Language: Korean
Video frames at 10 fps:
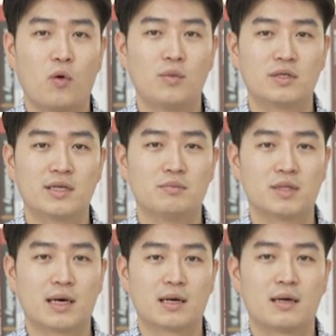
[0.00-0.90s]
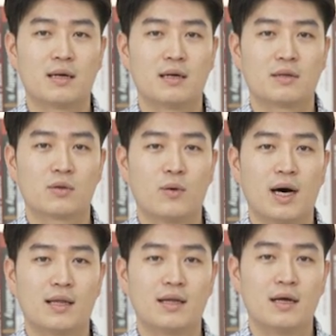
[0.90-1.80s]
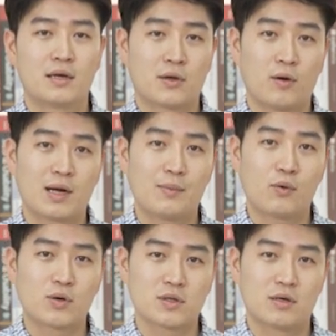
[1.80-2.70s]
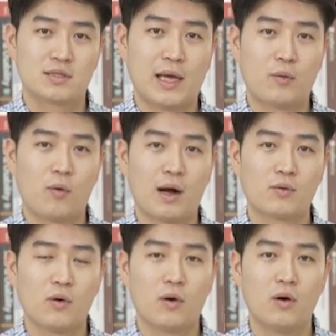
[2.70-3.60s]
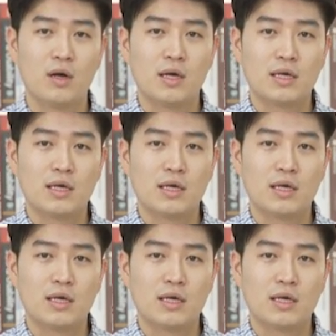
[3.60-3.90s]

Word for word: 도움을 드립니다. 또한 결과 보고서를 제공하고